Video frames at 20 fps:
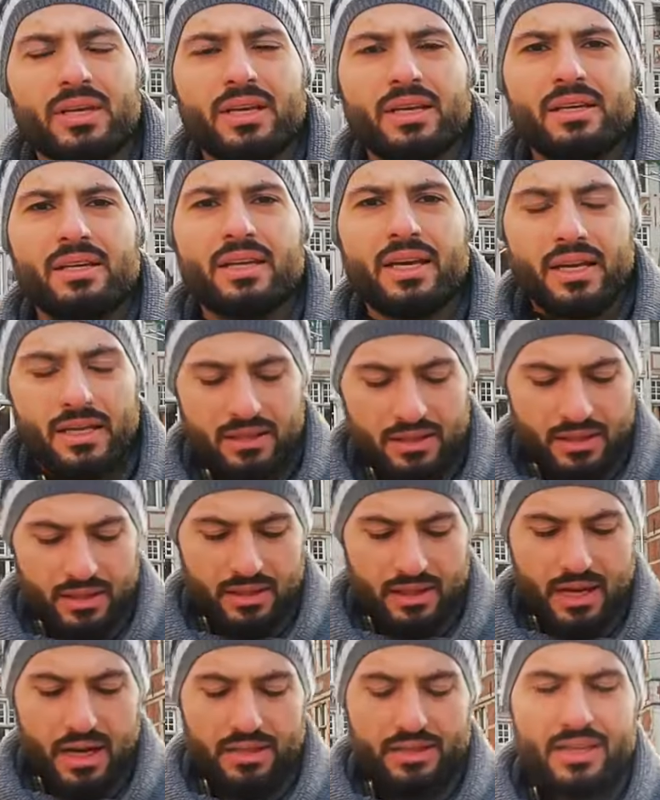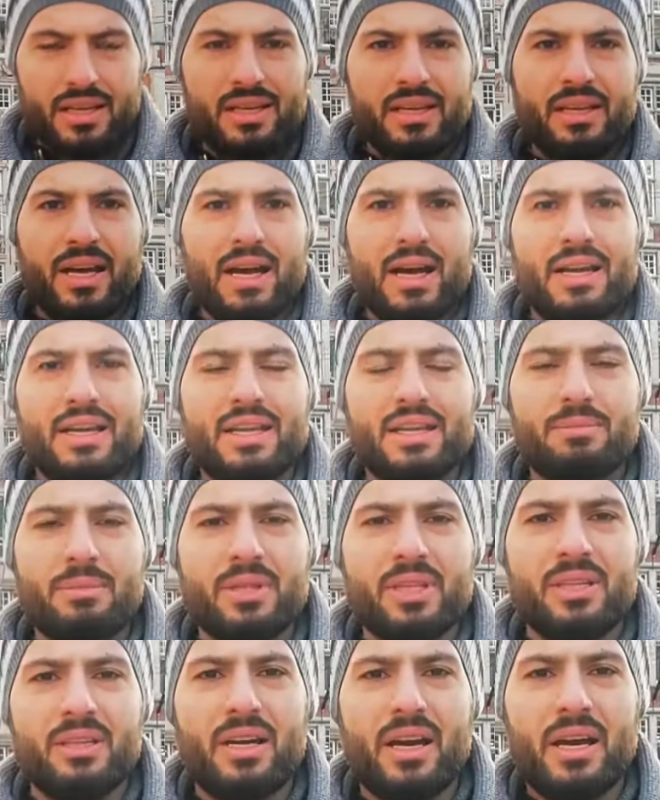لان اذا راح تخلي حاليا
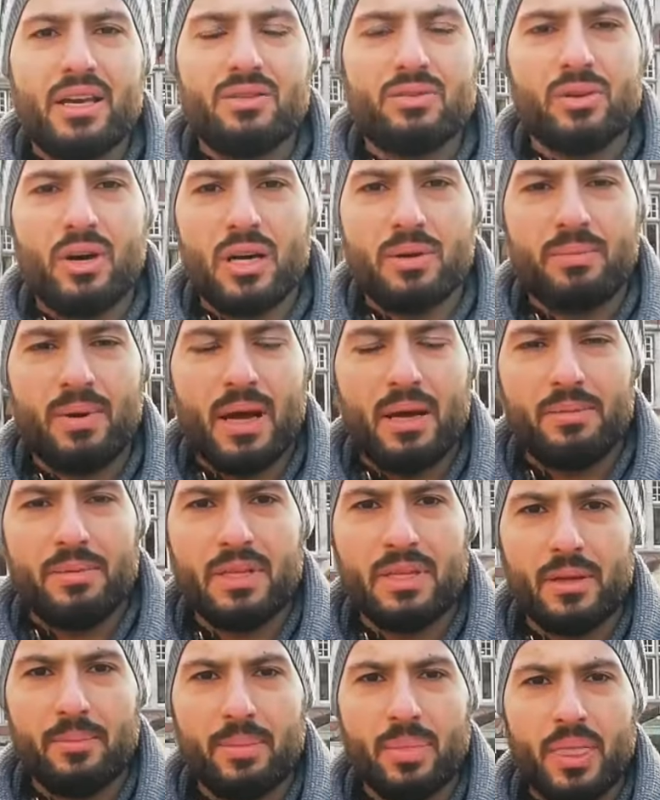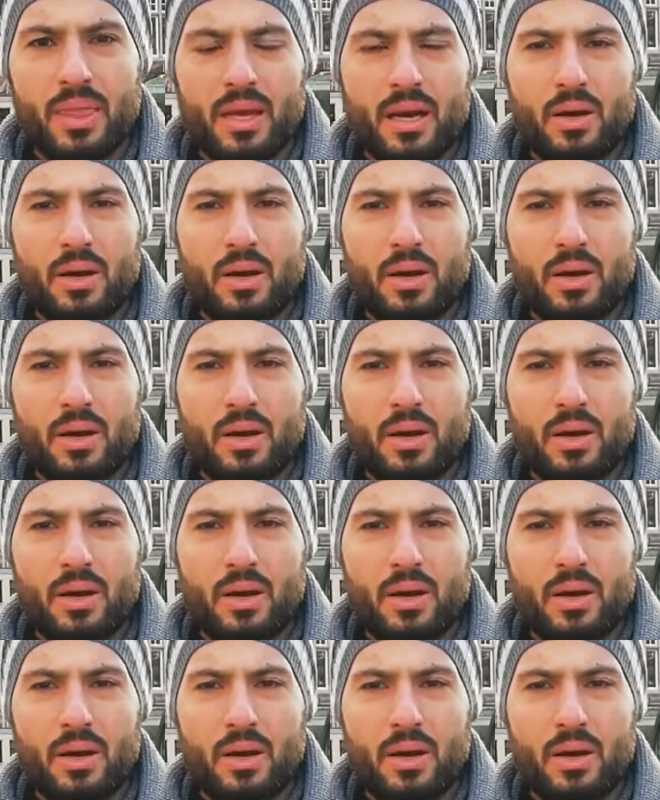مثلا ايزو 400